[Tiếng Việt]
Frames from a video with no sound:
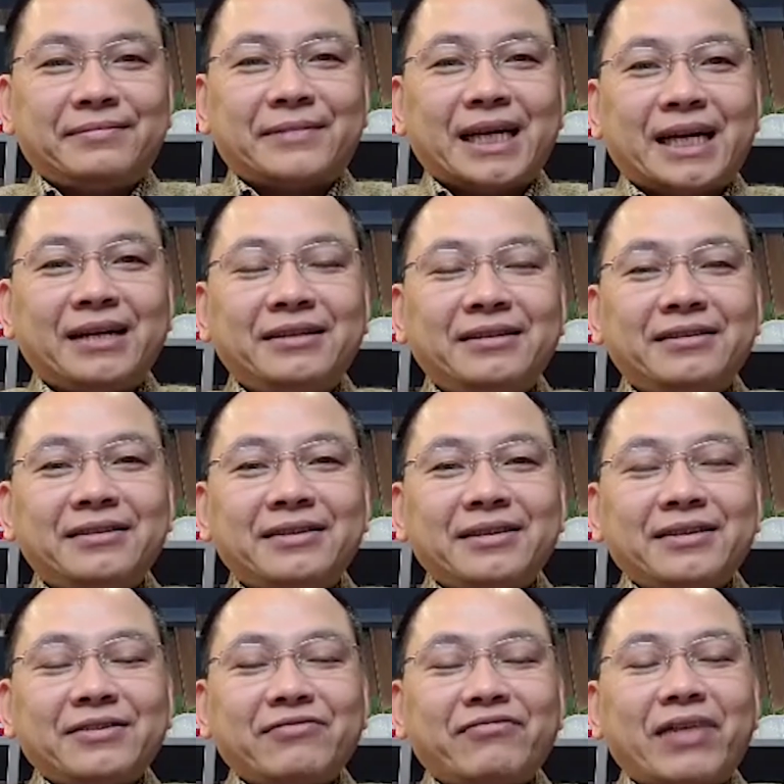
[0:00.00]
Đấy,
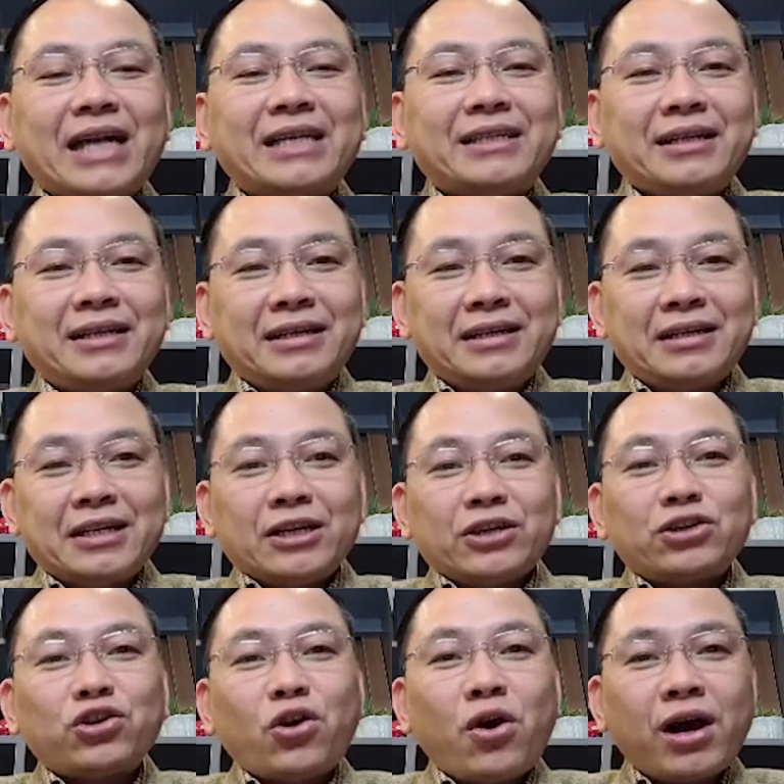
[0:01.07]
vậy thì
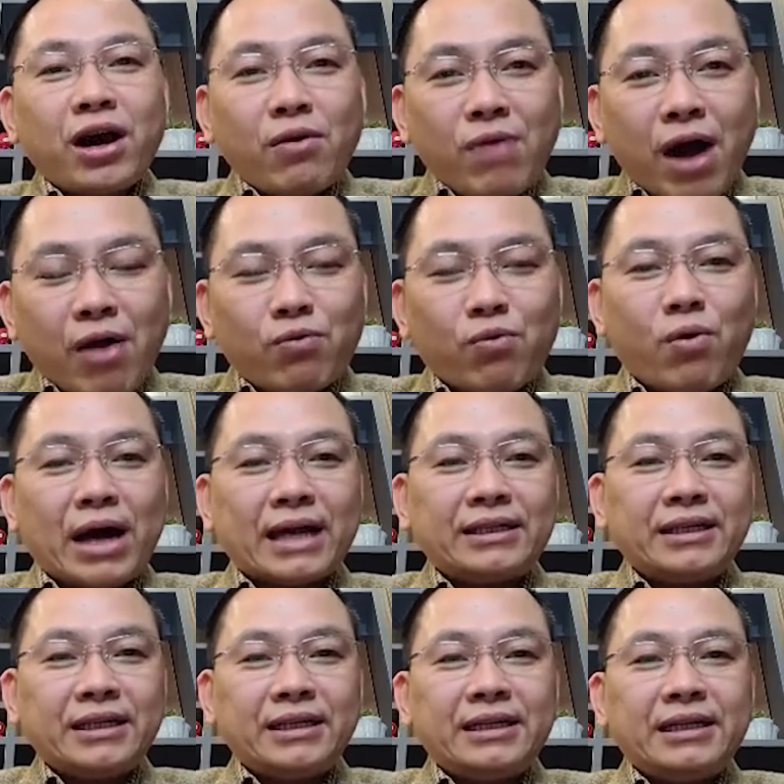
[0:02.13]
do không học quản
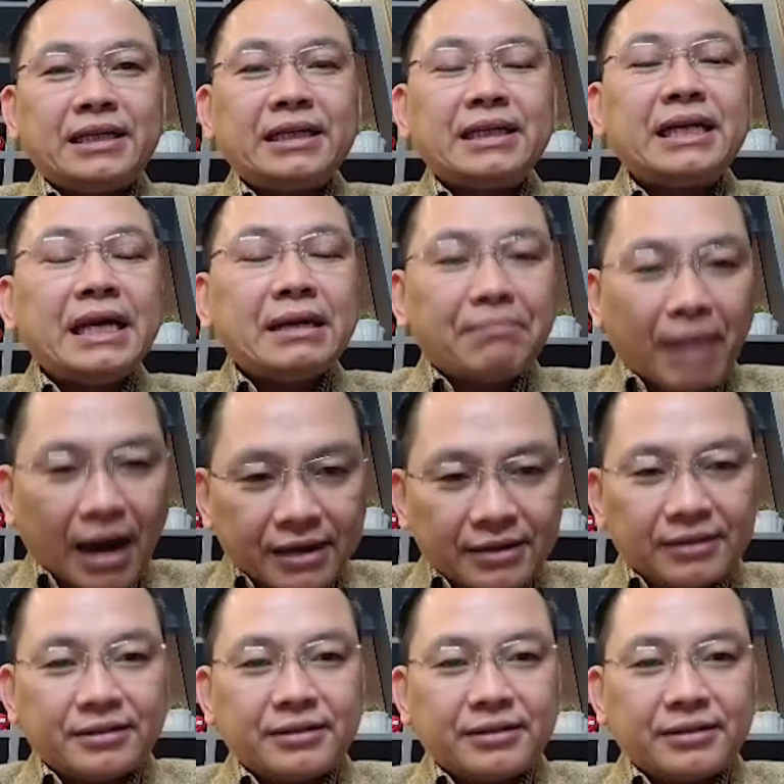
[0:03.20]
trị nên bận